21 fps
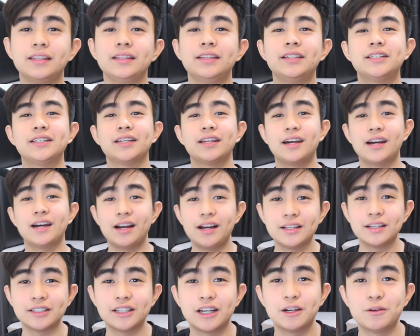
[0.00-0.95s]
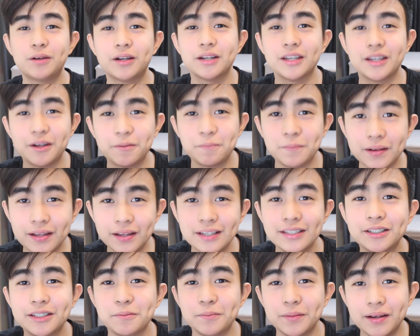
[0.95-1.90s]
hindi siya nakakasawang
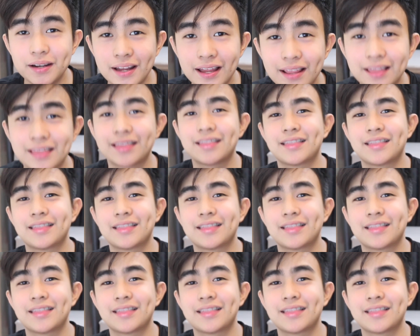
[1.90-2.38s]
i-apply sa balat.